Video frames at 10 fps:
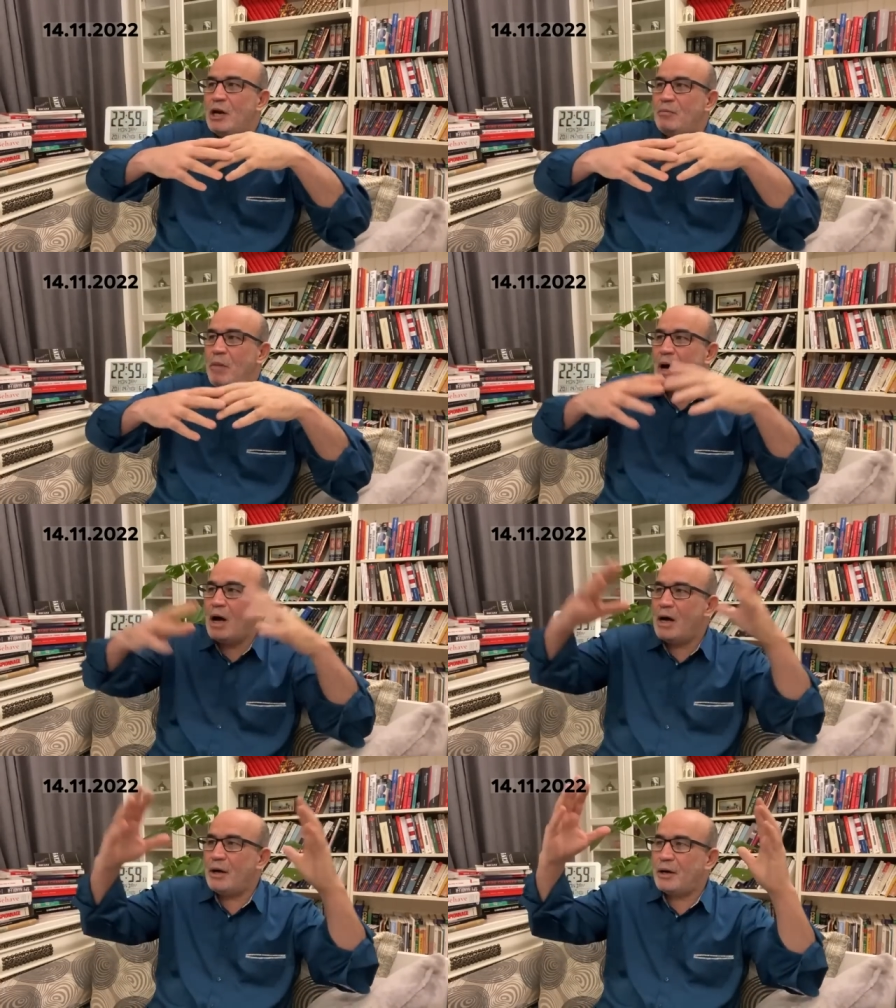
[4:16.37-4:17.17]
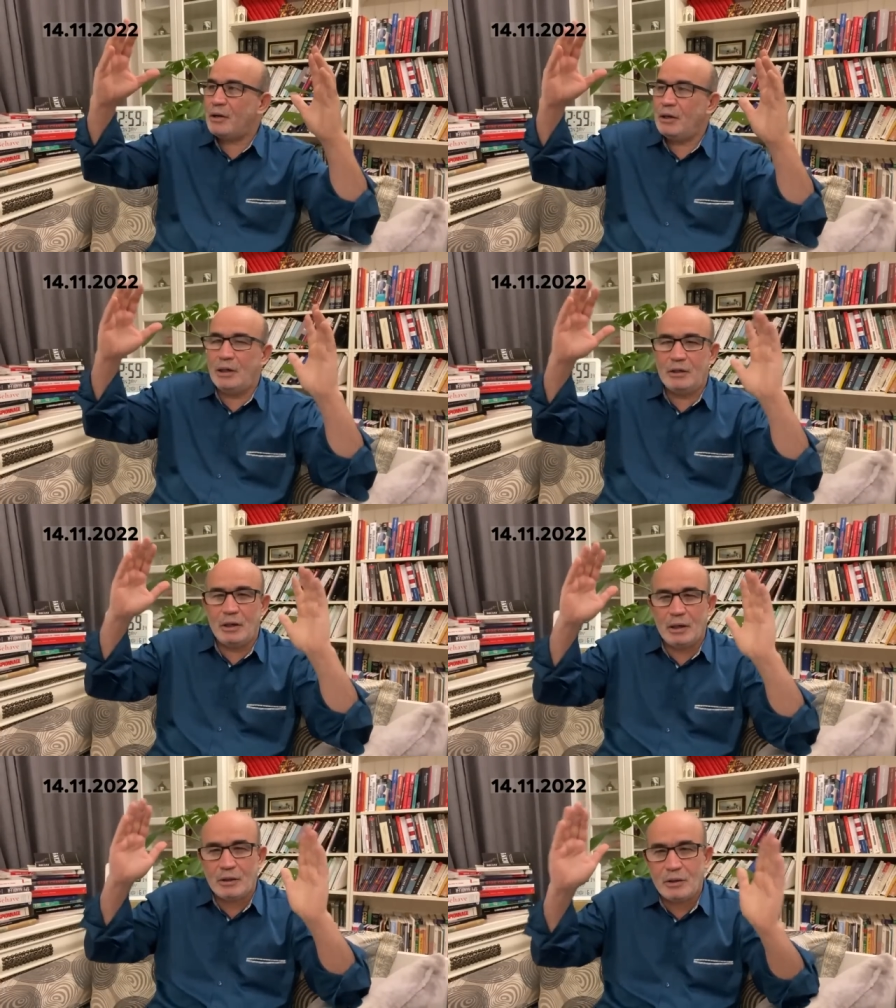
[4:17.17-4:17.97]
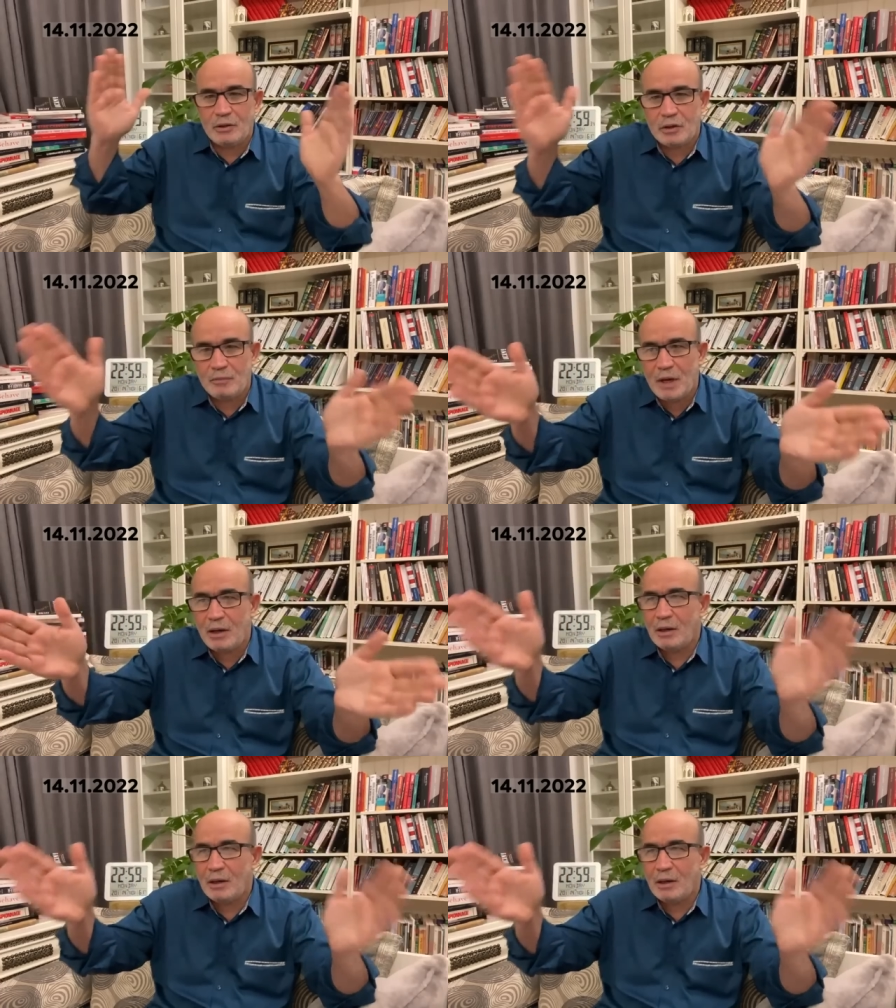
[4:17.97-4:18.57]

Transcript: الباهر للاجتماع